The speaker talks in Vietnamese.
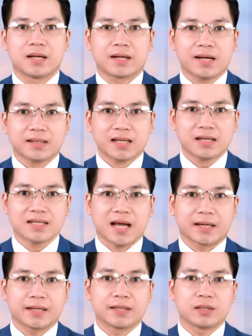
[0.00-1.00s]
Các tác giả
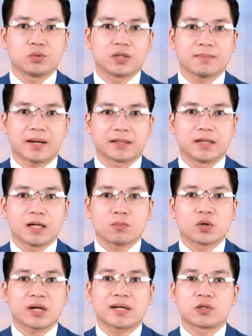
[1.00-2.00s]
nghiên cứu nhấn mạnh,
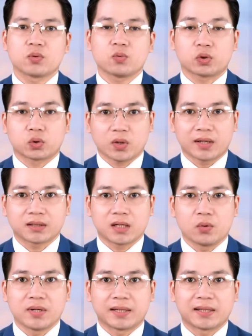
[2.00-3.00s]
bối cảnh xung đột toàn
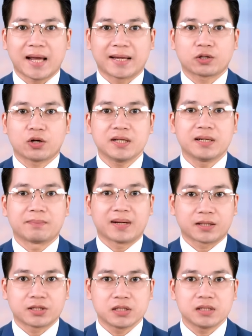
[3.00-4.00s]
cầu hiện đại có điểm
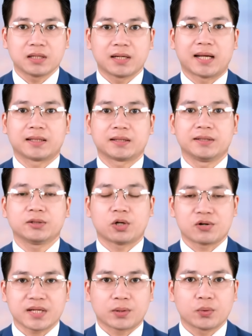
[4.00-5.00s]
đặc trưng là tính
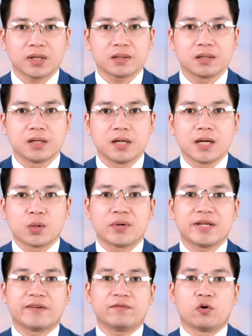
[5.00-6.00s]
khó giải quyết.
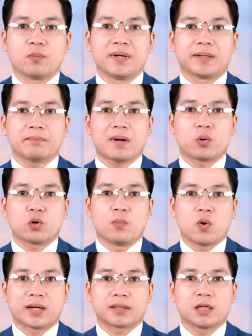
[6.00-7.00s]
Nguyên nhân phổ biến bao gồm
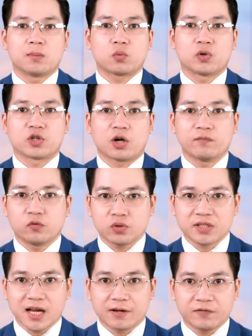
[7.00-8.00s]
hoạt động của nhóm vũ
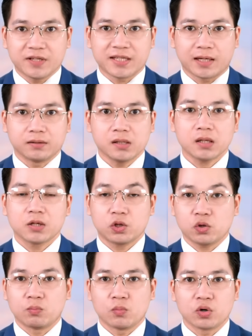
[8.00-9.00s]
trang phi nhà nước,
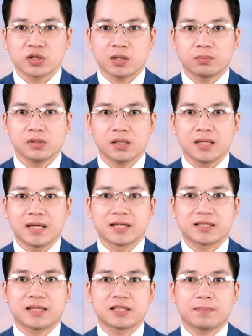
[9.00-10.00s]
khủng bố trong nước,
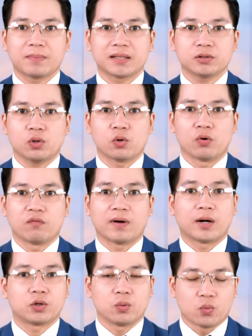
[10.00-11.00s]
tranh chấp lãnh thổ
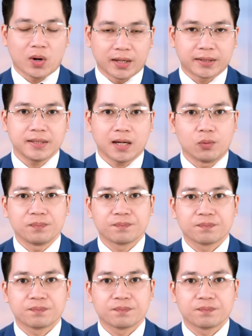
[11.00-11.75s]
và khủng hoảng khí hậu.